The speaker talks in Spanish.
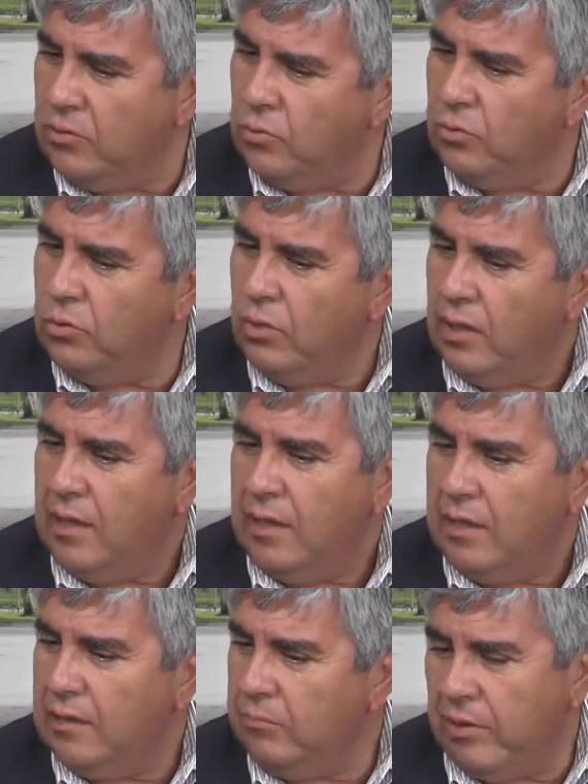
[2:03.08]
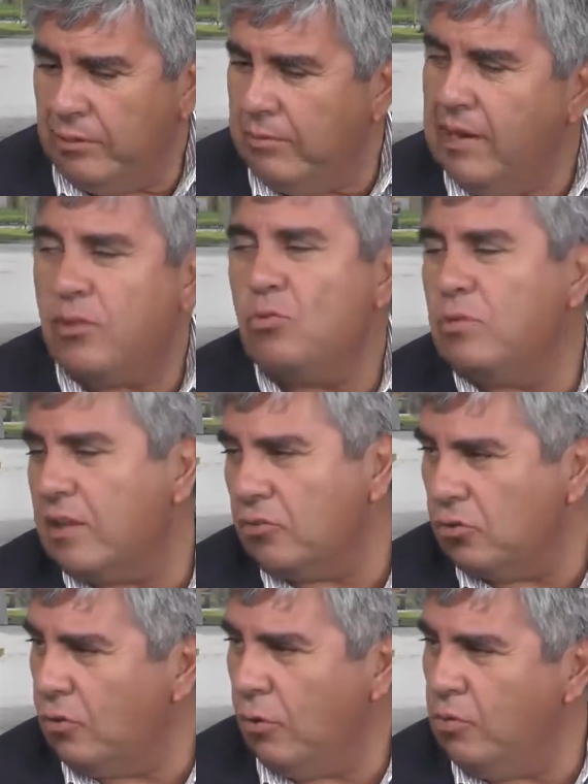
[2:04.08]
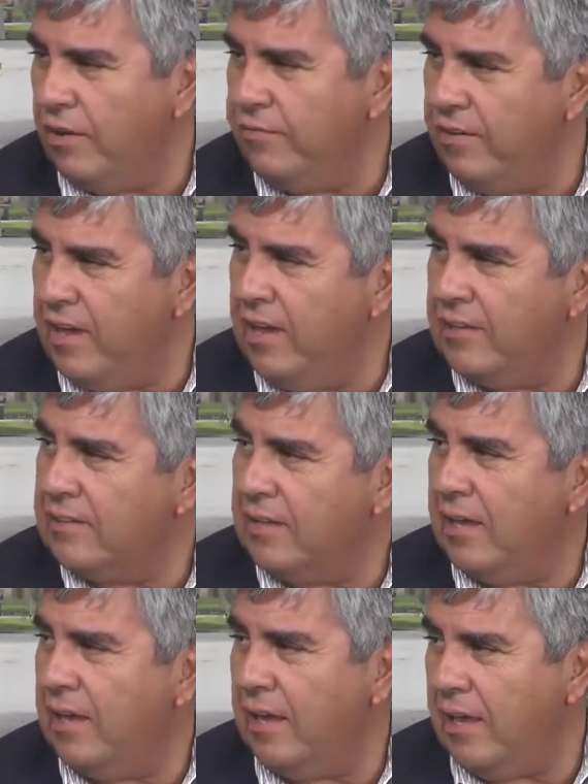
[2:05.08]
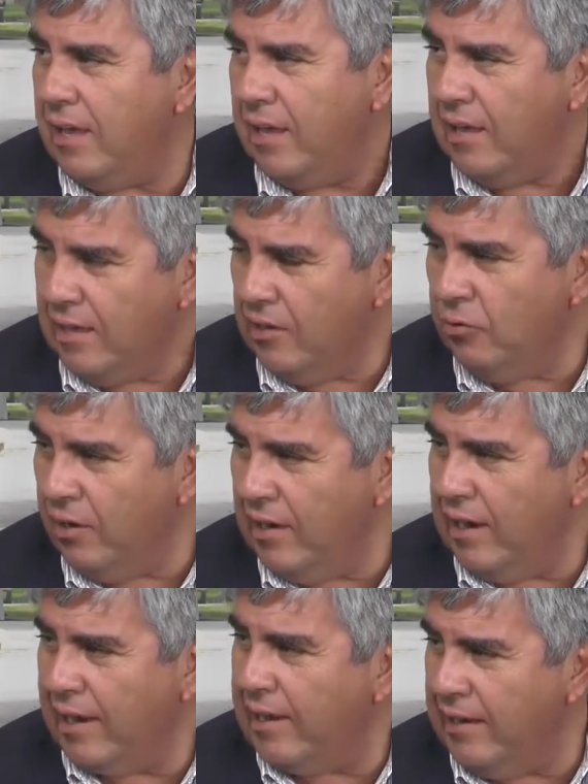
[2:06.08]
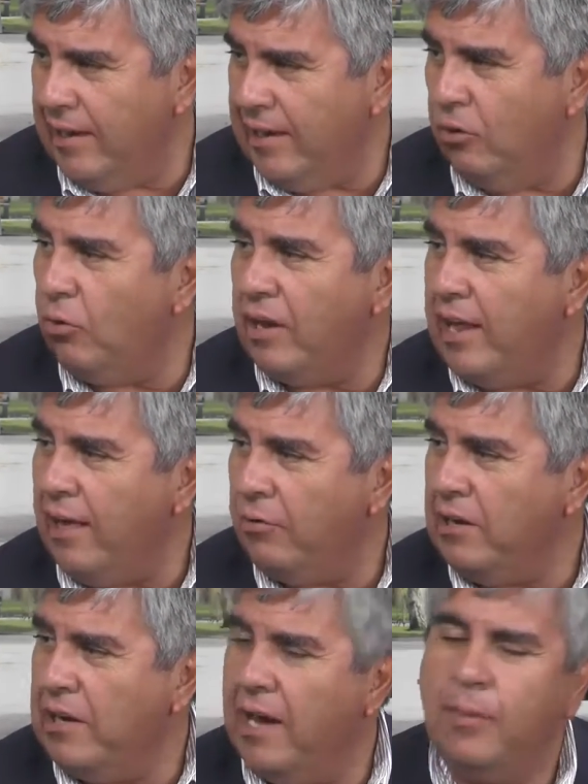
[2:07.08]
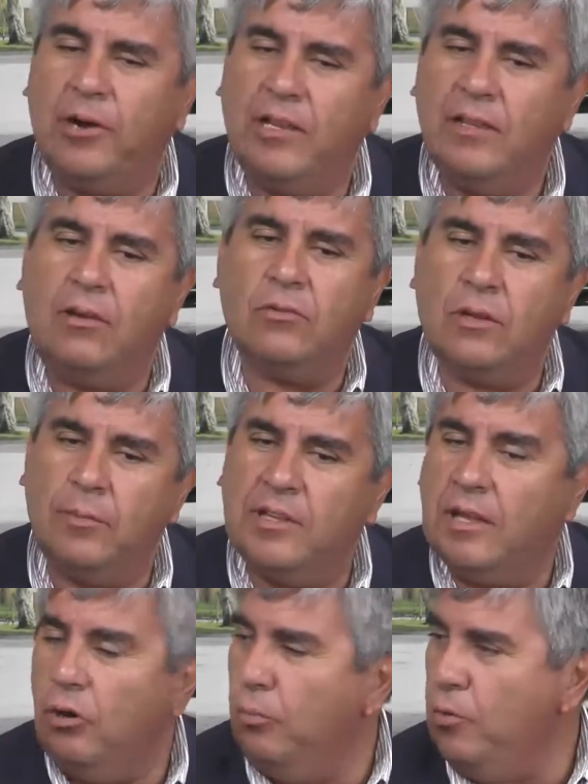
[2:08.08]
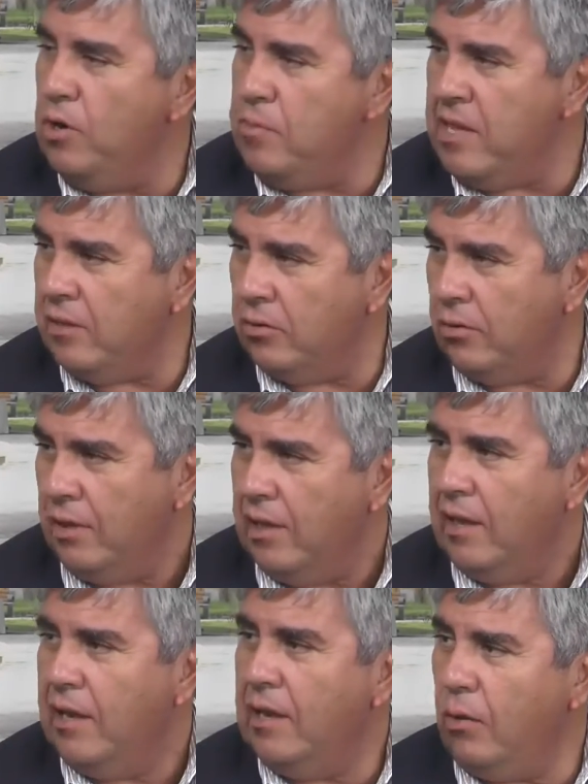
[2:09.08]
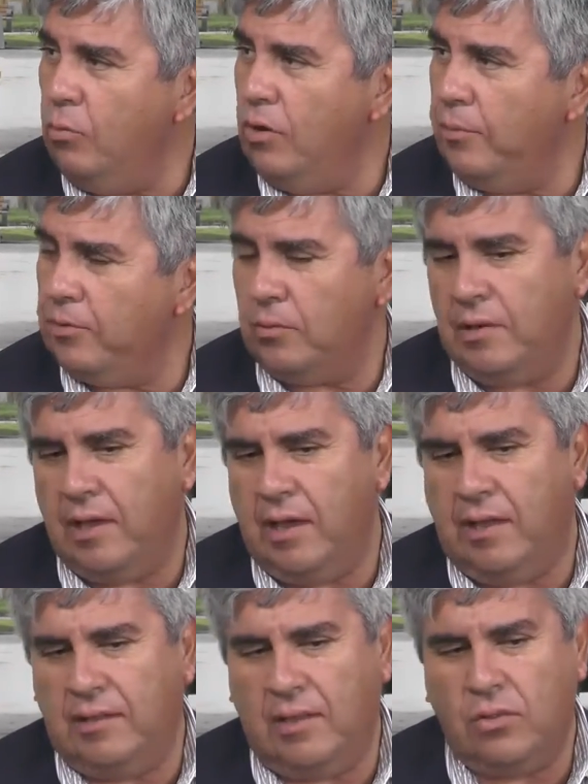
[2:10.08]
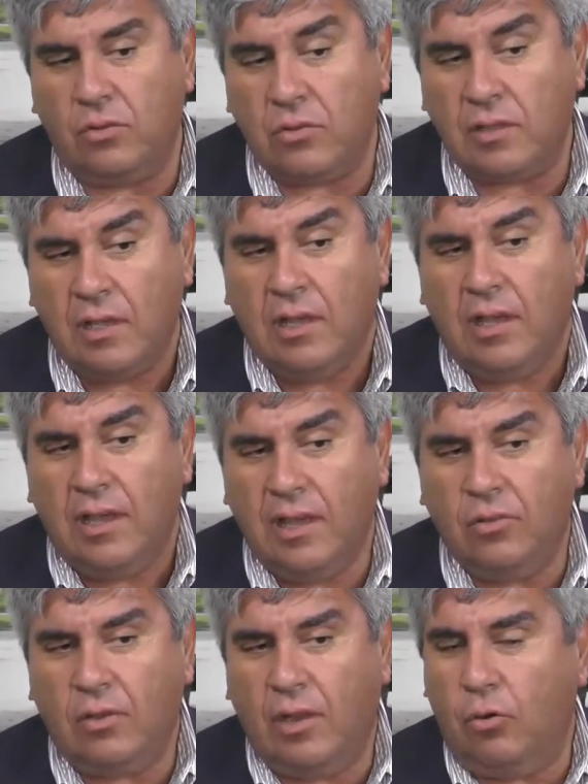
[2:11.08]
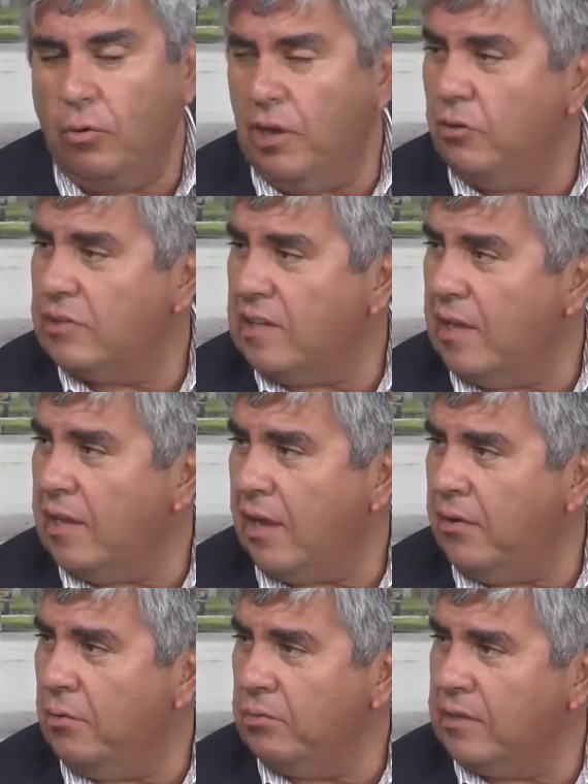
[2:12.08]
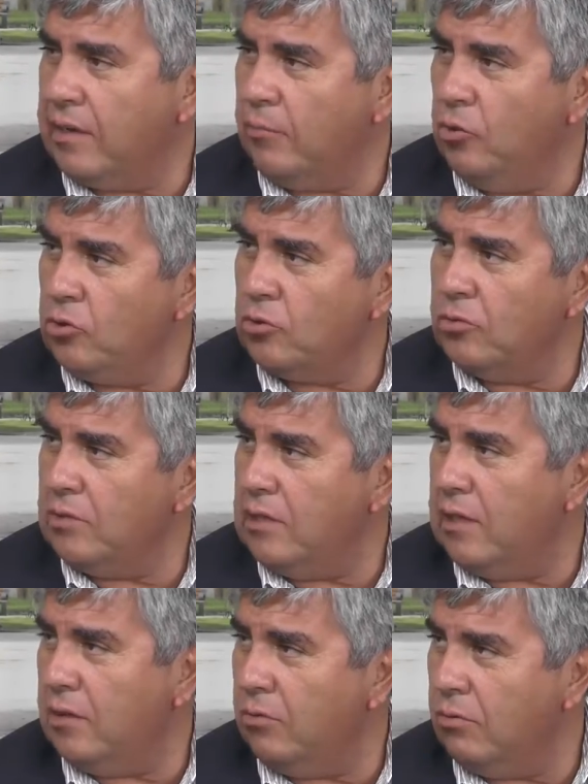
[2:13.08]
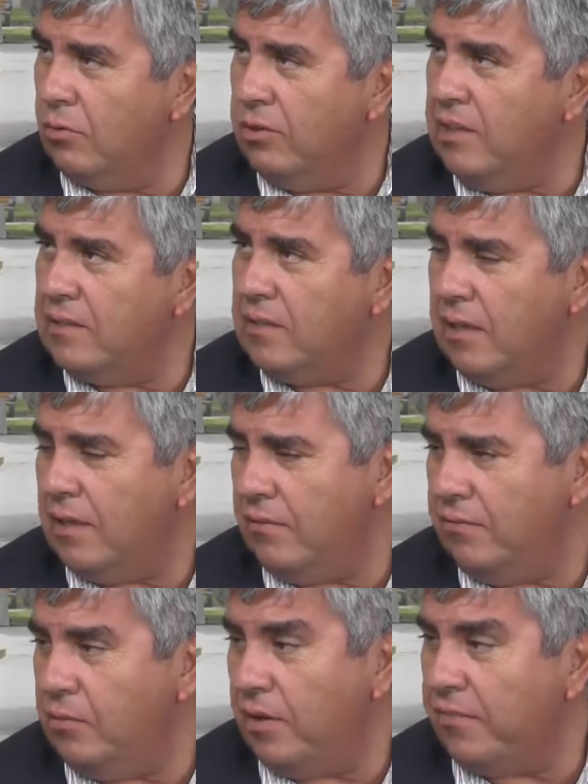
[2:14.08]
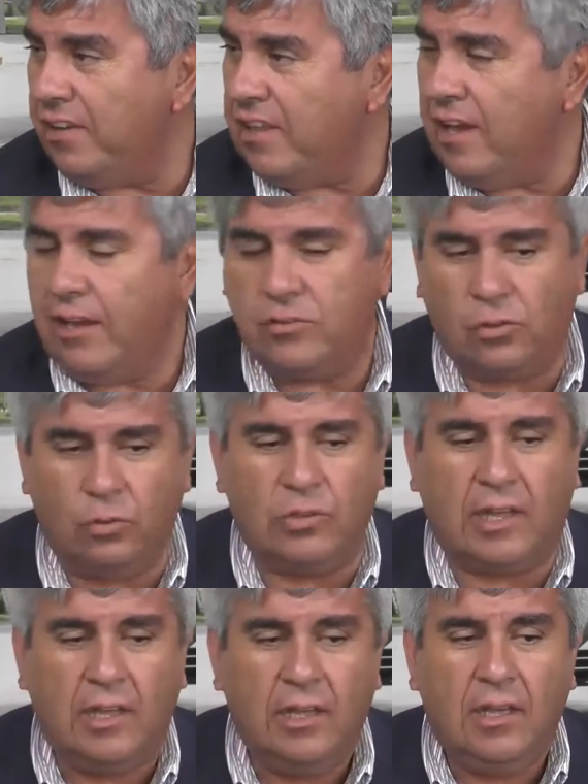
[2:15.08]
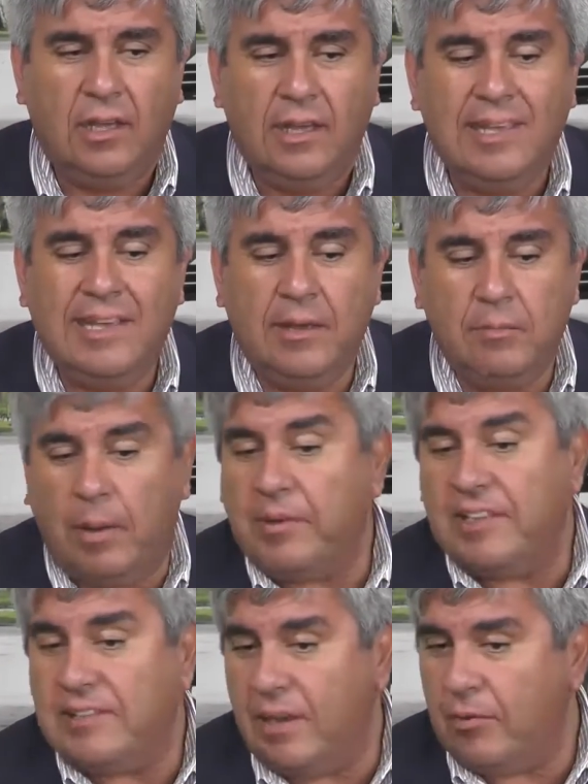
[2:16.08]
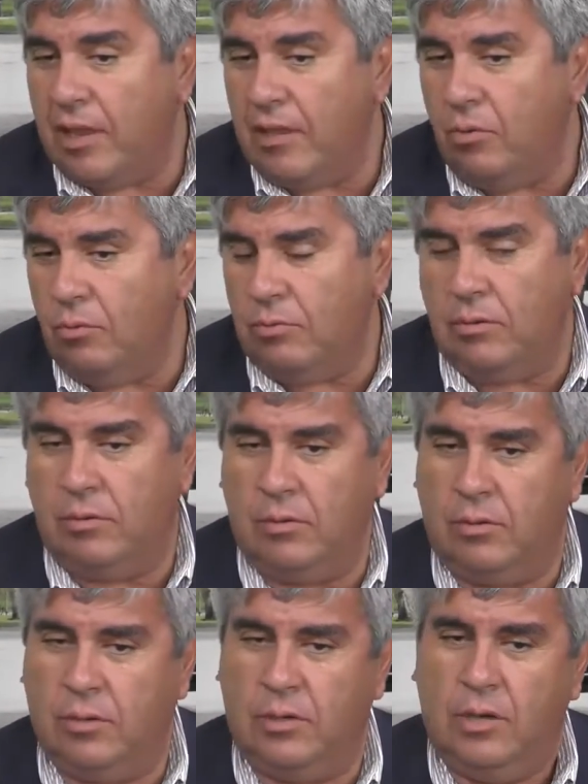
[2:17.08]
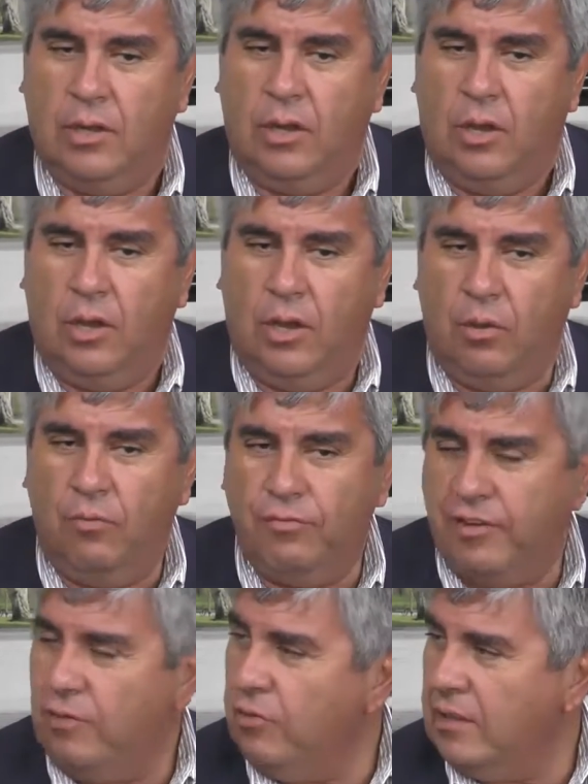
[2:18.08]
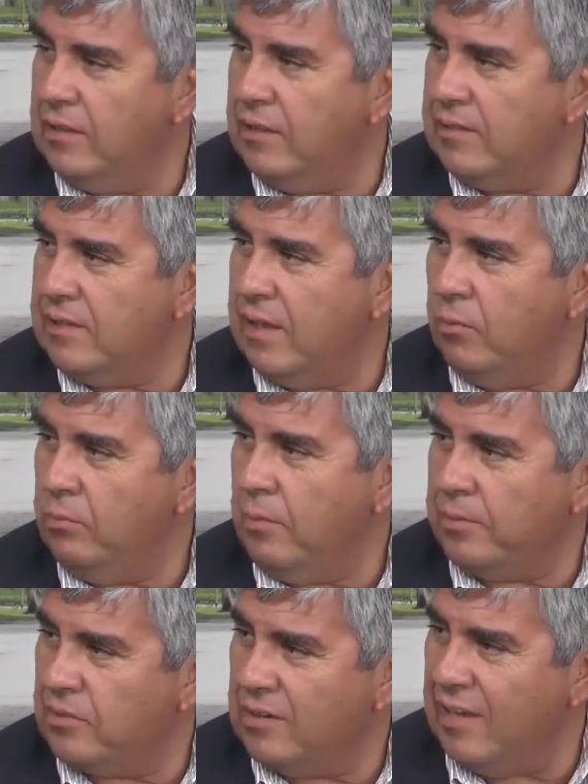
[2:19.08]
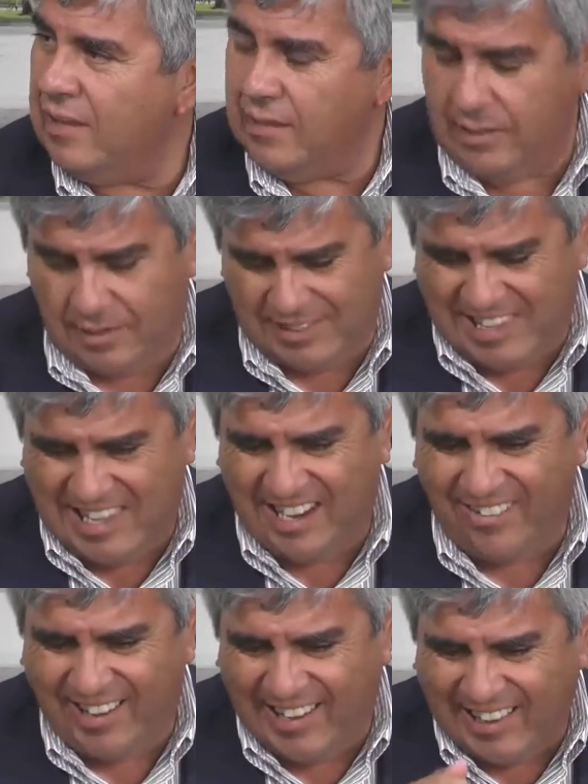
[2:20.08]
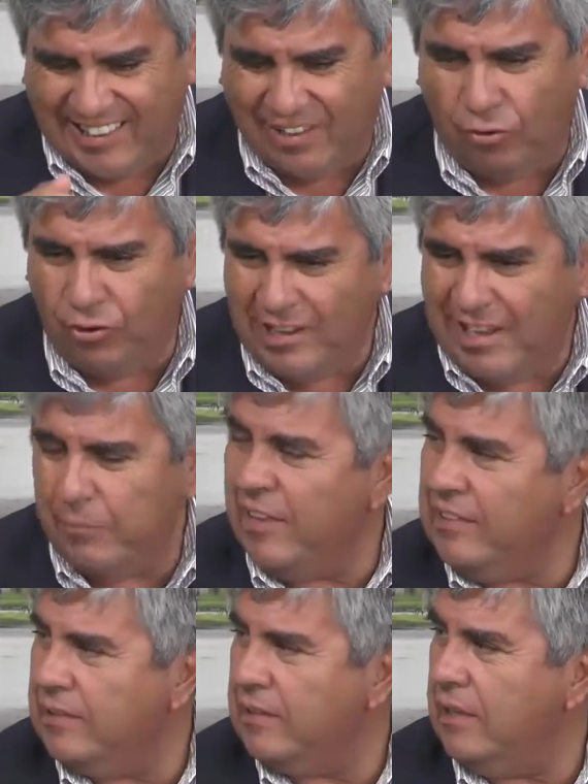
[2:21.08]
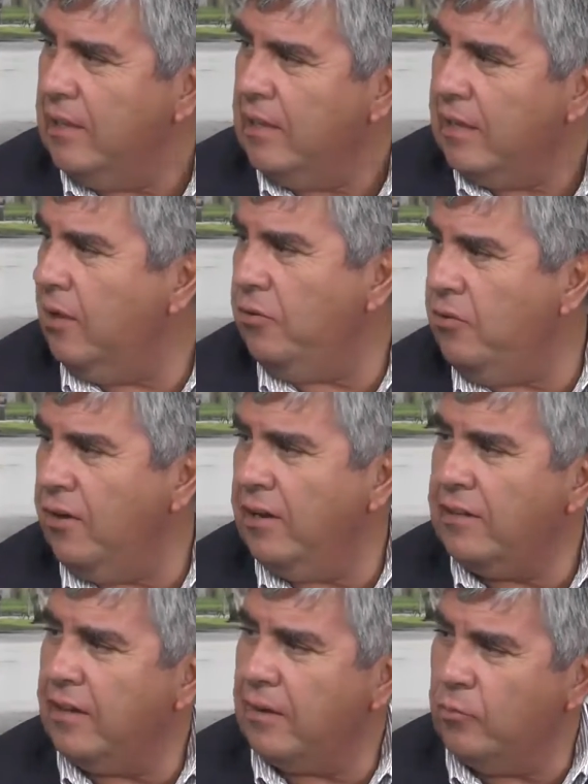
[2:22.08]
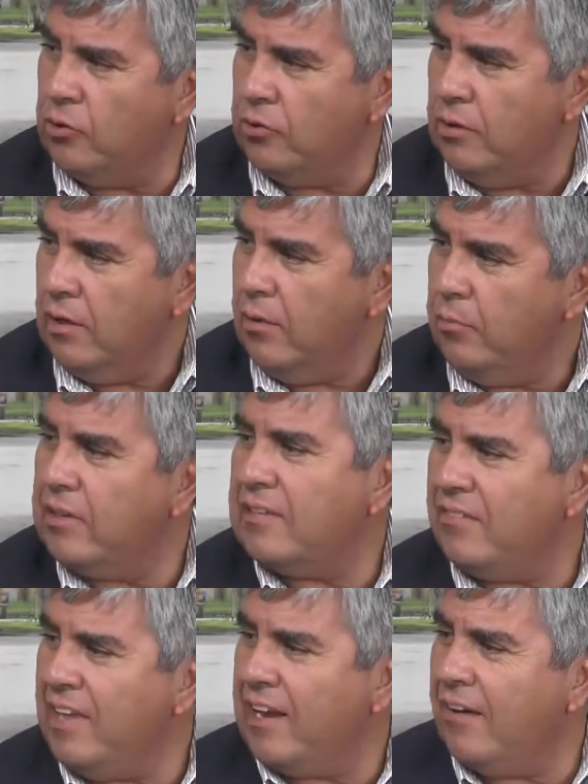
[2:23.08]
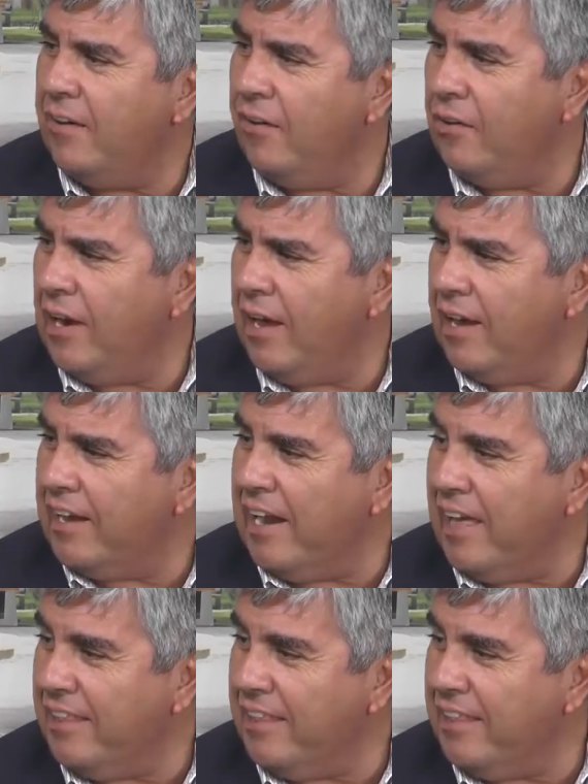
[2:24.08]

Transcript: en un estudio, eh, bueno, la tan solo algunas veces, y no en, la, los grados ni nada por el estilo, solamente en los movimientos, en algunas oportunidades han dicho. Entonces, esto que el gobierno sabe que va a haber un terremoto y que no lo dice es una barbaridad absoluta. Y aparecía por ahí un eh, un Facebook donde decía una persona señalaba categóricamente que no iba a haber terremoto porque se había acabado la